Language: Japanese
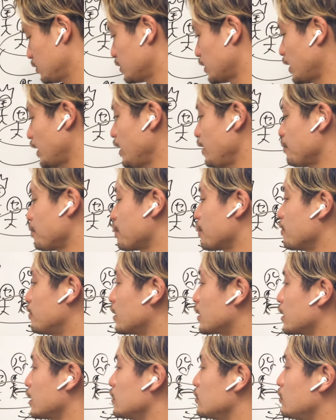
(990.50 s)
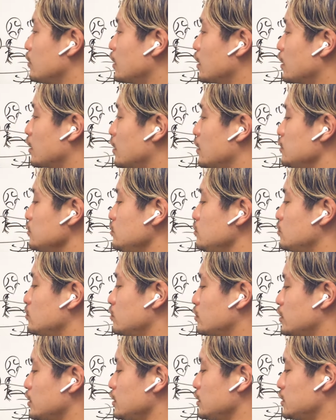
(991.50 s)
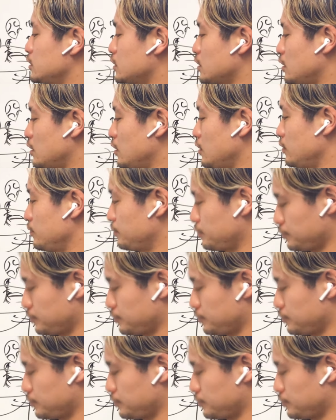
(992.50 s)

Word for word: ね。わけのわからぬ大きな力。